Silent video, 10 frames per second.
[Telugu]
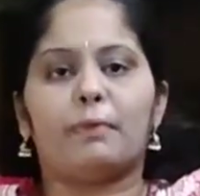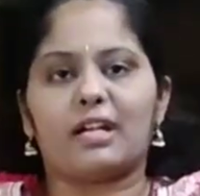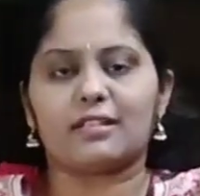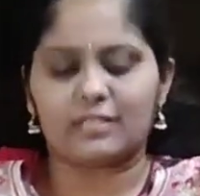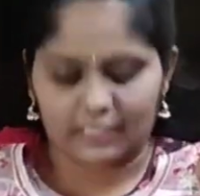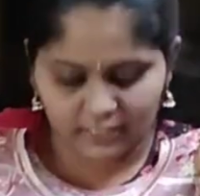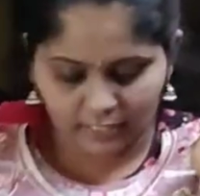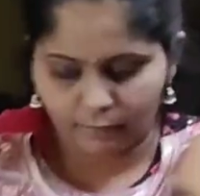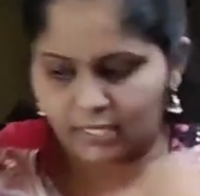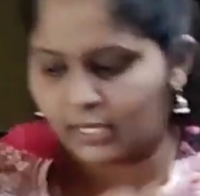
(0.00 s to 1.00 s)
దుప్పటా సెట్
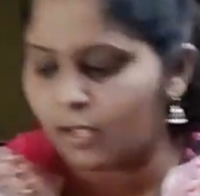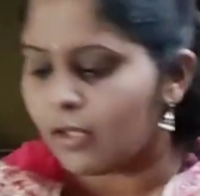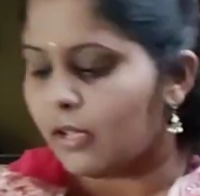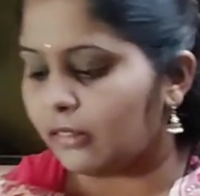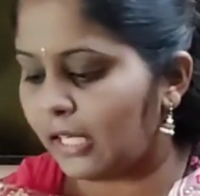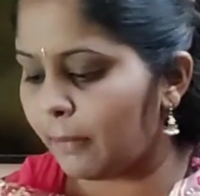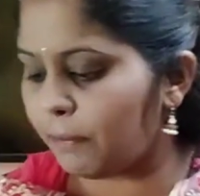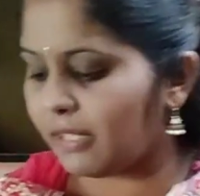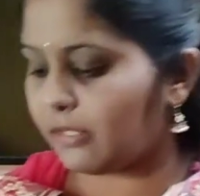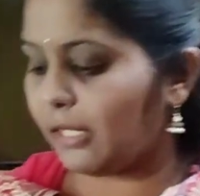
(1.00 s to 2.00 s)
అనమాట అనమాట త్రీ
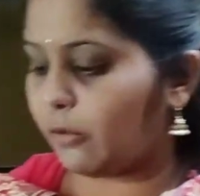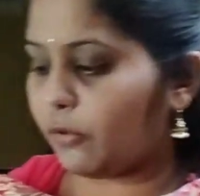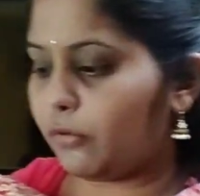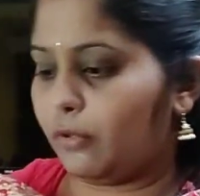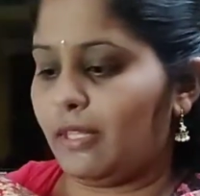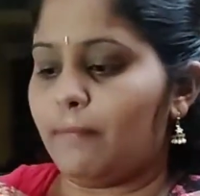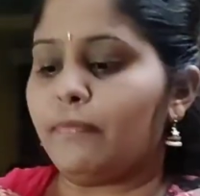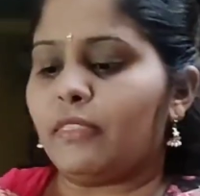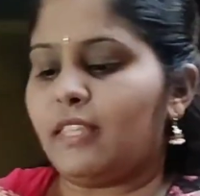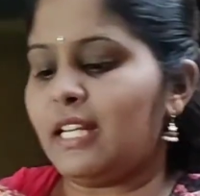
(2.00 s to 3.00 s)
పీస్ సెట్ వస్తుంది
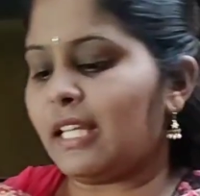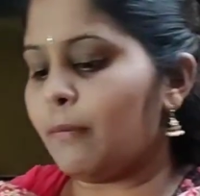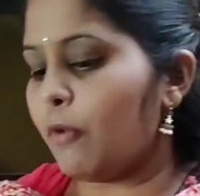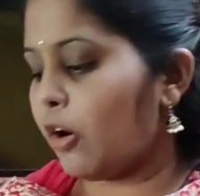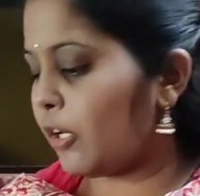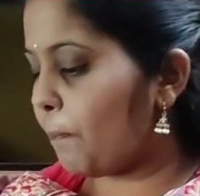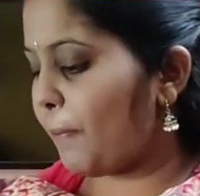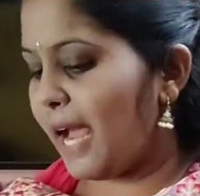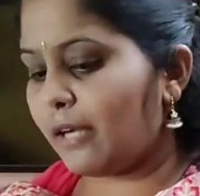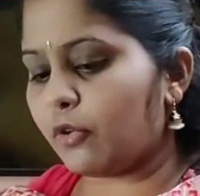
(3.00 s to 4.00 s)
దీనికి బాటమ్
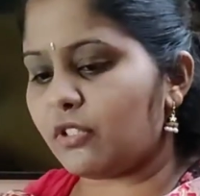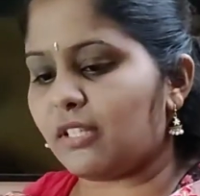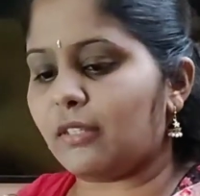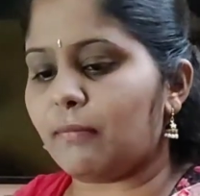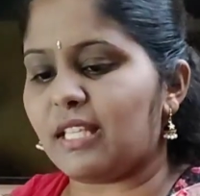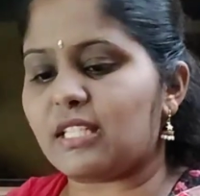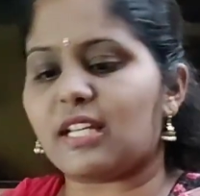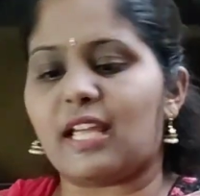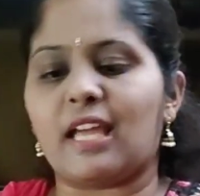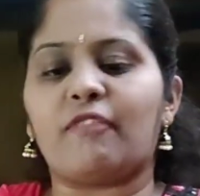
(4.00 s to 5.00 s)
ప్యాంట్ వచ్చేసి మంచి
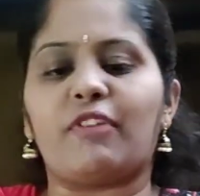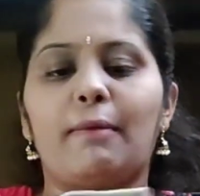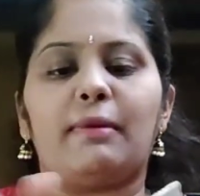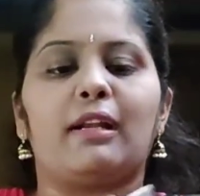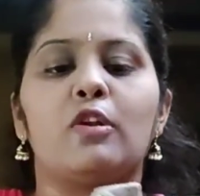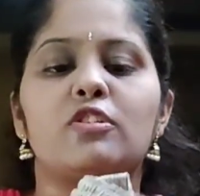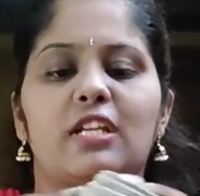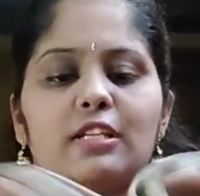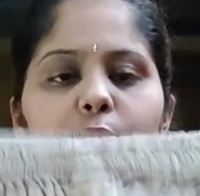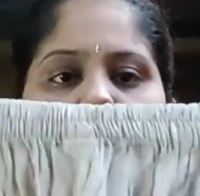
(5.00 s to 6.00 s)
రేయాన్ ఫాబ్రిక్ లో
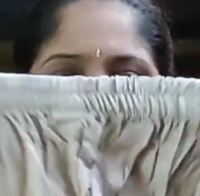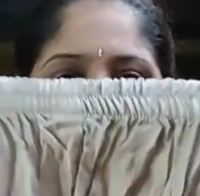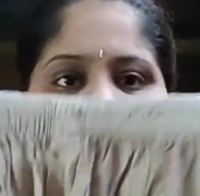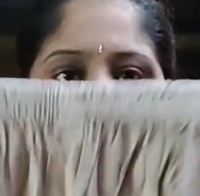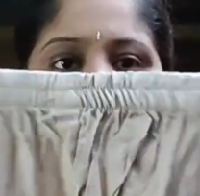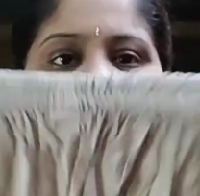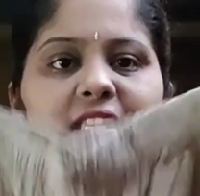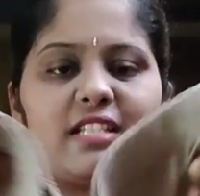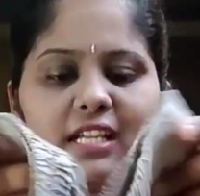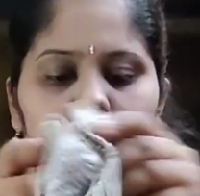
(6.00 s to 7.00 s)
స్ట్రెచ్బుల్ వచ్చేసింది
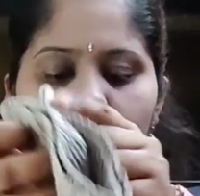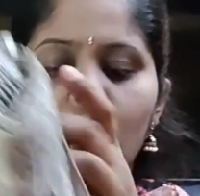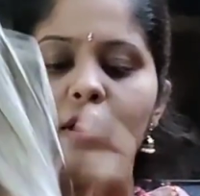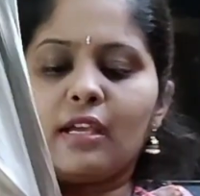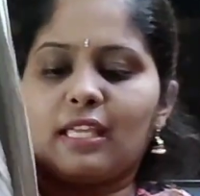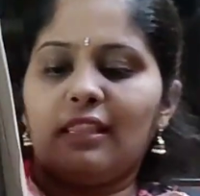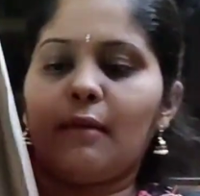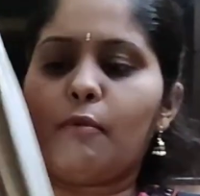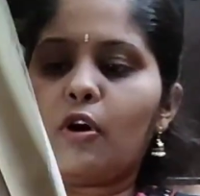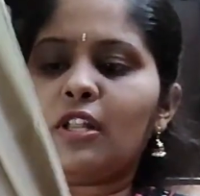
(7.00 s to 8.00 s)
ఎలాస్టిక్ లో
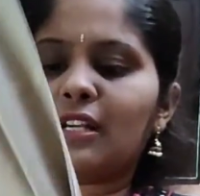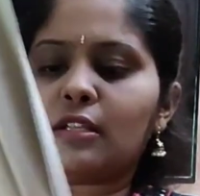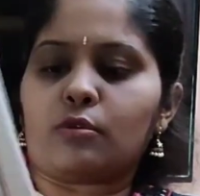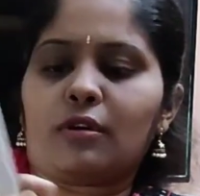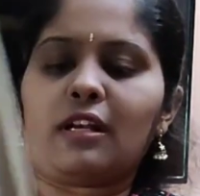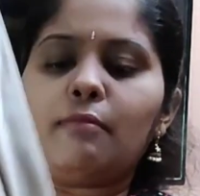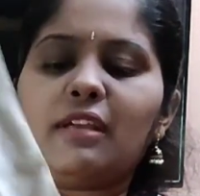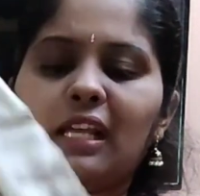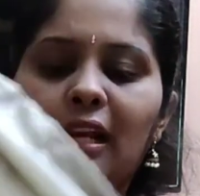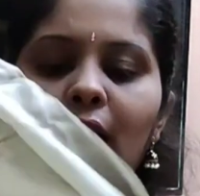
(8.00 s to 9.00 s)
కింద బార్డర్ కి చూడండి
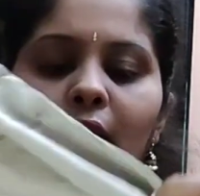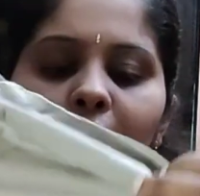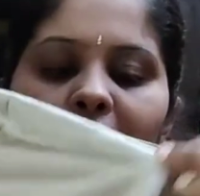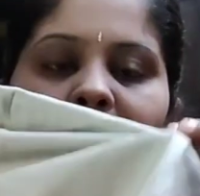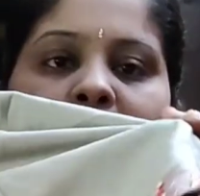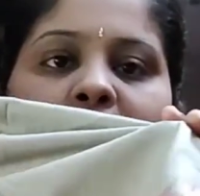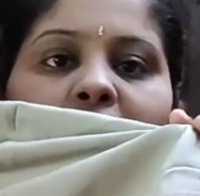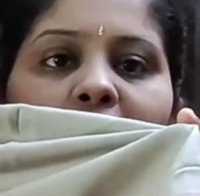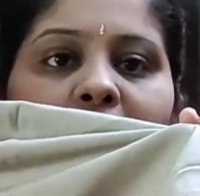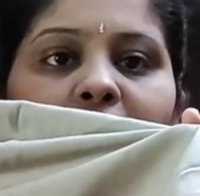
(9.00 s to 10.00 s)
మీకు ఇలా
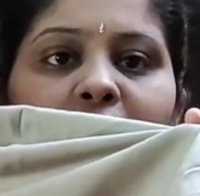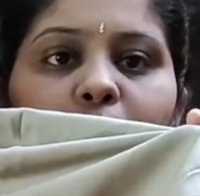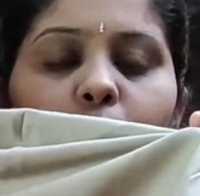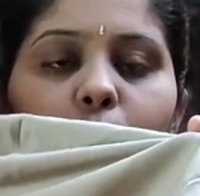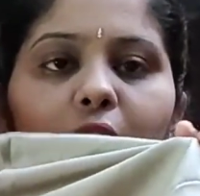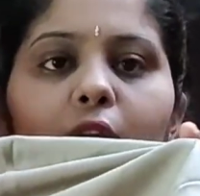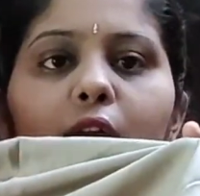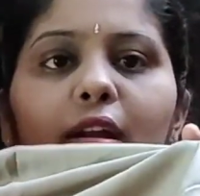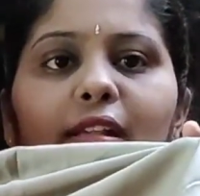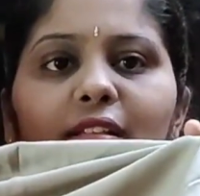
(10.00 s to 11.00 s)
ఏదైతే కలర్ తీసుకుంటారో
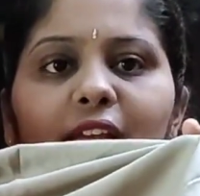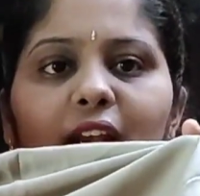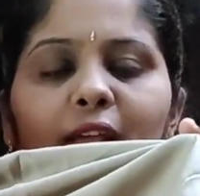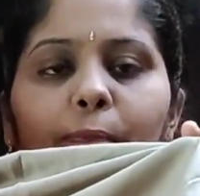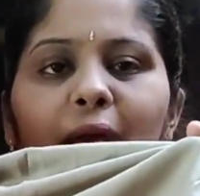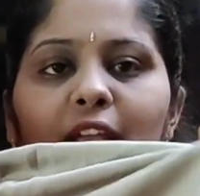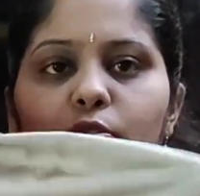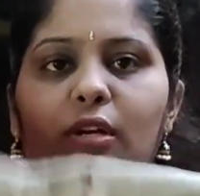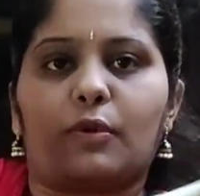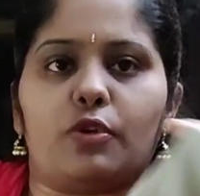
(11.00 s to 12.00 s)
ఆ డ్రెస్ కలర్
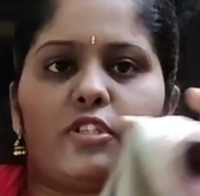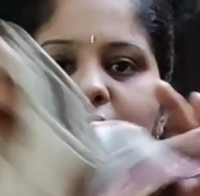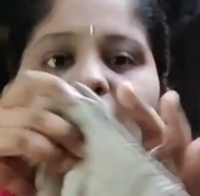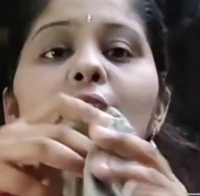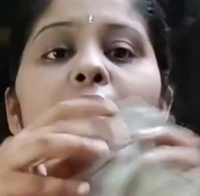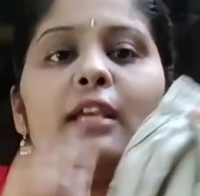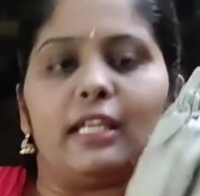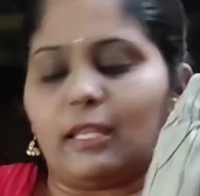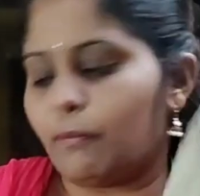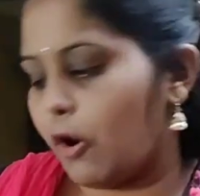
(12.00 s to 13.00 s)
ప్యాచ్ వర్క్ వచ్చింది
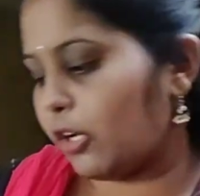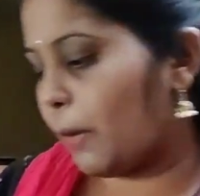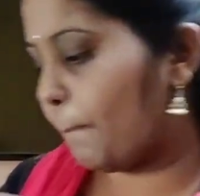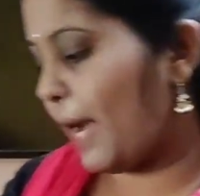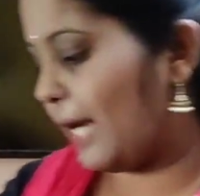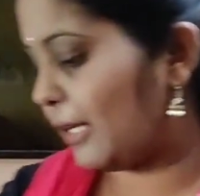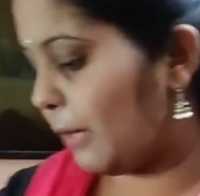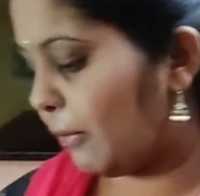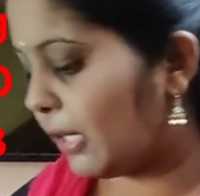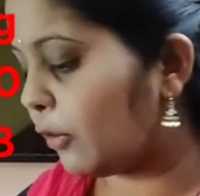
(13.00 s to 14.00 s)
ఇది బాటమ్ ప్యాంట్
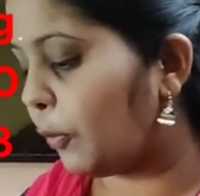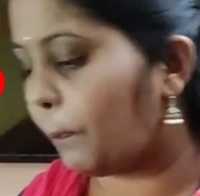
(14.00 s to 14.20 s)
అనమాట